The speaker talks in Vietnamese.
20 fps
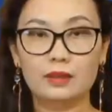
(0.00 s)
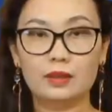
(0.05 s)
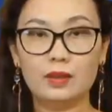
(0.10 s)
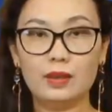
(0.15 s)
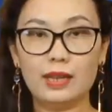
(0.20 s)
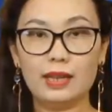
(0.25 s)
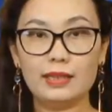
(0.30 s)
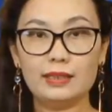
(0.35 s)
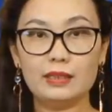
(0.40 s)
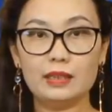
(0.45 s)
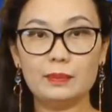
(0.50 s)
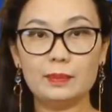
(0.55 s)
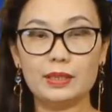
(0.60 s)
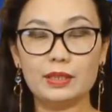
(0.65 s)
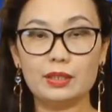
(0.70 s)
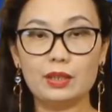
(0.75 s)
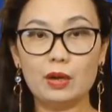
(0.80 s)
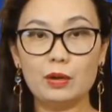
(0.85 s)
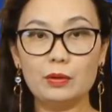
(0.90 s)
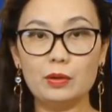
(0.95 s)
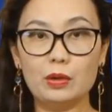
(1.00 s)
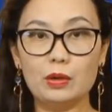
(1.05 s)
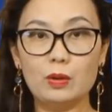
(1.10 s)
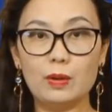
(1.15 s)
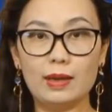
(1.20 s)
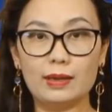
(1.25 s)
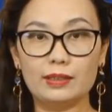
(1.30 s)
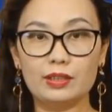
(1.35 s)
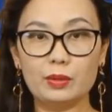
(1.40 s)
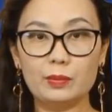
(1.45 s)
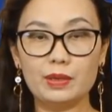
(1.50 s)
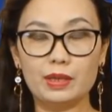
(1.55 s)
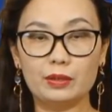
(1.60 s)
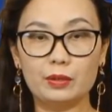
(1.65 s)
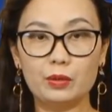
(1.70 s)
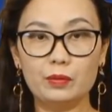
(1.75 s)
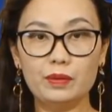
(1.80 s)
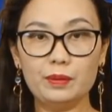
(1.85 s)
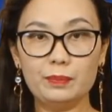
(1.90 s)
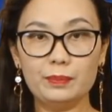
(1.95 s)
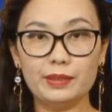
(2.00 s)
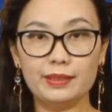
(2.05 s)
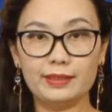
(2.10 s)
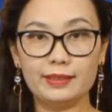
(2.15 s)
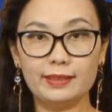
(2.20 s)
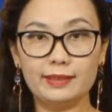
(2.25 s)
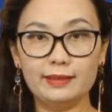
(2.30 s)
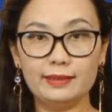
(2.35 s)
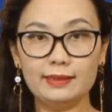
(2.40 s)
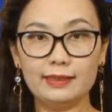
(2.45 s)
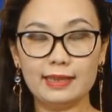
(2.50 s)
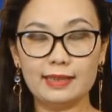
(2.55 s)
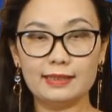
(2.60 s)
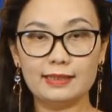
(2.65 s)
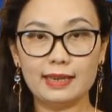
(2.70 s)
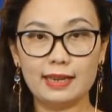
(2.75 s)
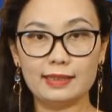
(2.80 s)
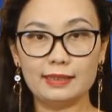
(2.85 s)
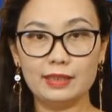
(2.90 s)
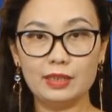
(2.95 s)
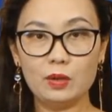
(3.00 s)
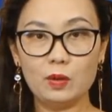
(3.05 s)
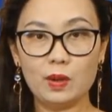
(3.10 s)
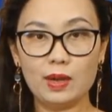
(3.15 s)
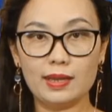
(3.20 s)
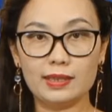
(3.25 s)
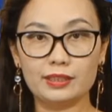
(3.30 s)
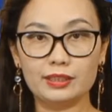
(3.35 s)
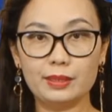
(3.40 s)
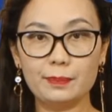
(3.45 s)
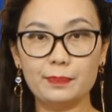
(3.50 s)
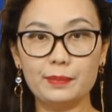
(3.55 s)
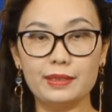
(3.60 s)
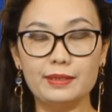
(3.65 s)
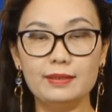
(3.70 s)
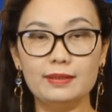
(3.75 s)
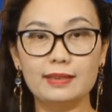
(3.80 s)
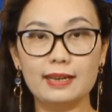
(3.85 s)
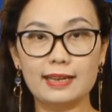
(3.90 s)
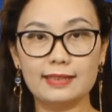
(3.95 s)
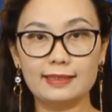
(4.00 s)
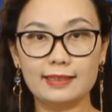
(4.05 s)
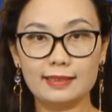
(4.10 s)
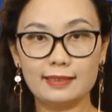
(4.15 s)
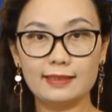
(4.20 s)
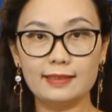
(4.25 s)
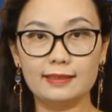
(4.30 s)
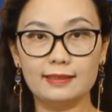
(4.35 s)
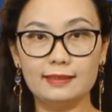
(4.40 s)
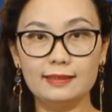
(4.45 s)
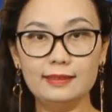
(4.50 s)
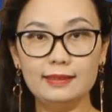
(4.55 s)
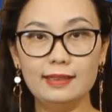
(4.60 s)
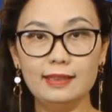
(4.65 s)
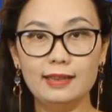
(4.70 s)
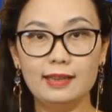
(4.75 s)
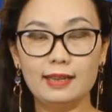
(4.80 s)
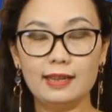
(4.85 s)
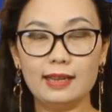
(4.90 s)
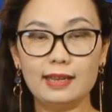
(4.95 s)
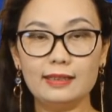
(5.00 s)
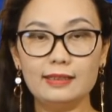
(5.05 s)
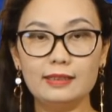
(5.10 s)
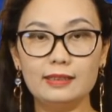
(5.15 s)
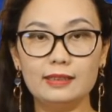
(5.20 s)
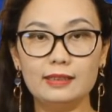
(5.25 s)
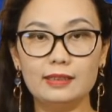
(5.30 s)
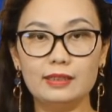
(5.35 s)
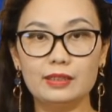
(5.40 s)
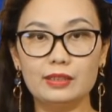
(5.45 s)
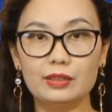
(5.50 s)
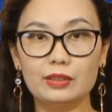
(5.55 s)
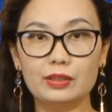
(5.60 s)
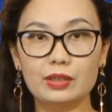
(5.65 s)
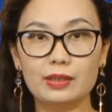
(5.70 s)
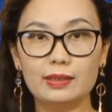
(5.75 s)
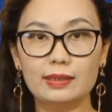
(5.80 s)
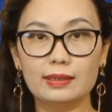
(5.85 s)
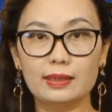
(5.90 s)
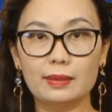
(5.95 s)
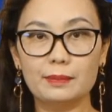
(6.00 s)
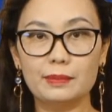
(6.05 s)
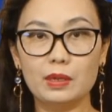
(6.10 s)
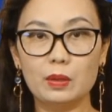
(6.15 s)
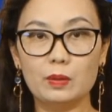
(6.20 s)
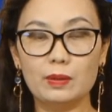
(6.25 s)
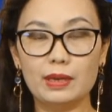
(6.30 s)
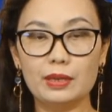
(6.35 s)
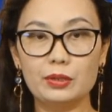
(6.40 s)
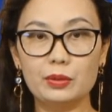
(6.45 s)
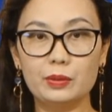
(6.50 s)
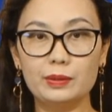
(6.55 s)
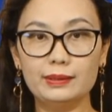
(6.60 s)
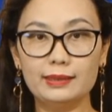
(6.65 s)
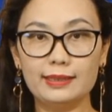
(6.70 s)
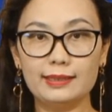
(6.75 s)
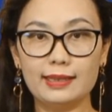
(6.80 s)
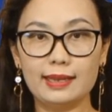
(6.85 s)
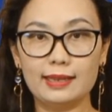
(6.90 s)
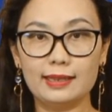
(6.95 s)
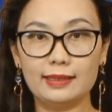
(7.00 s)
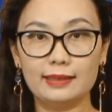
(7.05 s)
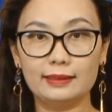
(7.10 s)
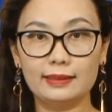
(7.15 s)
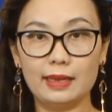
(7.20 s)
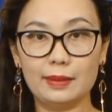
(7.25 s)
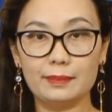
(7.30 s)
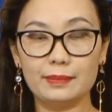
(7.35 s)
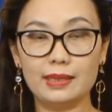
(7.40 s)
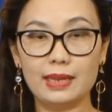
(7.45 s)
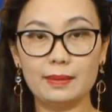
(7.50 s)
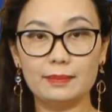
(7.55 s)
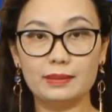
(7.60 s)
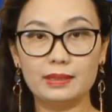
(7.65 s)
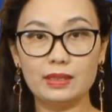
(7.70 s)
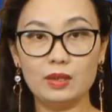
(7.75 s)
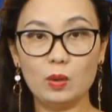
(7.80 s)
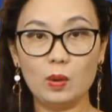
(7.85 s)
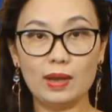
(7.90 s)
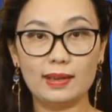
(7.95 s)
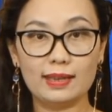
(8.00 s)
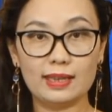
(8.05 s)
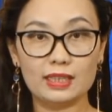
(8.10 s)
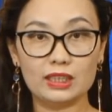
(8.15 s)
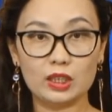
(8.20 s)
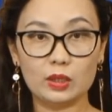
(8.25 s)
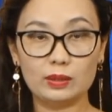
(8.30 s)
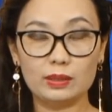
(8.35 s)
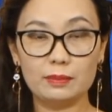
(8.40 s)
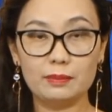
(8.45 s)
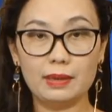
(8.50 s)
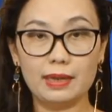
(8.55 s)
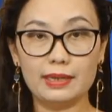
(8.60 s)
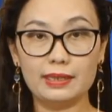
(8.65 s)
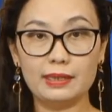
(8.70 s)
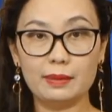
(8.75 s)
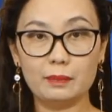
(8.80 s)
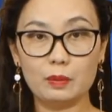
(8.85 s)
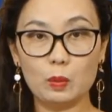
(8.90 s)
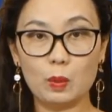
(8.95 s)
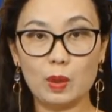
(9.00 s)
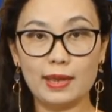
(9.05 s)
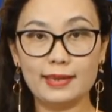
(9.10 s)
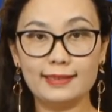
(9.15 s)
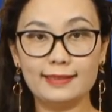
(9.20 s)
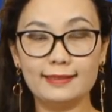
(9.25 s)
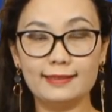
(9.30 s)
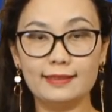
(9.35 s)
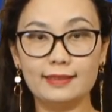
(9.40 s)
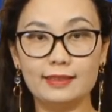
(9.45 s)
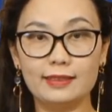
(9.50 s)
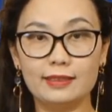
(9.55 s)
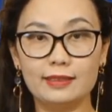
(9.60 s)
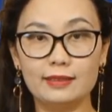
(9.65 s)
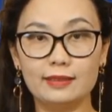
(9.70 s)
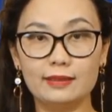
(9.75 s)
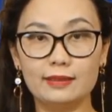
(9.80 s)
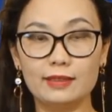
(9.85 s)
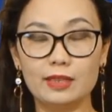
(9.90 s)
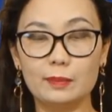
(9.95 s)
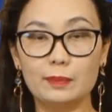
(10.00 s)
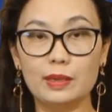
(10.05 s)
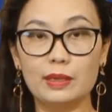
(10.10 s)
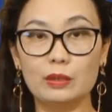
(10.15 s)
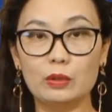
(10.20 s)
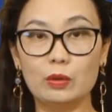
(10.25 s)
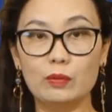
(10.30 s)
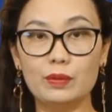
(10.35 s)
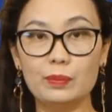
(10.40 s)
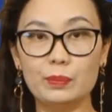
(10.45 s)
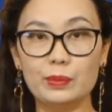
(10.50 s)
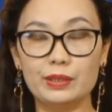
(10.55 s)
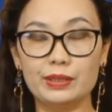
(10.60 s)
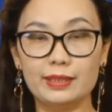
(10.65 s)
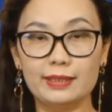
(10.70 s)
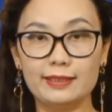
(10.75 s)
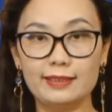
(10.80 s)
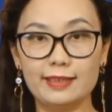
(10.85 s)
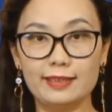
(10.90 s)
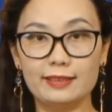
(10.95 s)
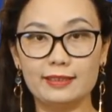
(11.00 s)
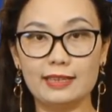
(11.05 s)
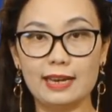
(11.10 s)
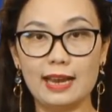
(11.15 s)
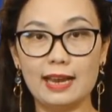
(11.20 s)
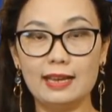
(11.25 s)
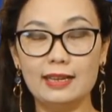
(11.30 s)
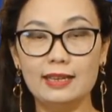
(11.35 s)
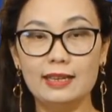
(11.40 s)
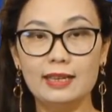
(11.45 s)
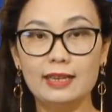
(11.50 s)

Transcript: Có hai người bị cho nổi loạn trong dịch Covid-19 tại trại Chí Hòa sắp bị đưa ra xét xử. Hai người được cho là cầm đầu gây rối tại trại tạm giam Chí Hòa ngày 6 tháng 7 năm ngoái khi dịch bệnh Covid-19 diễn ra,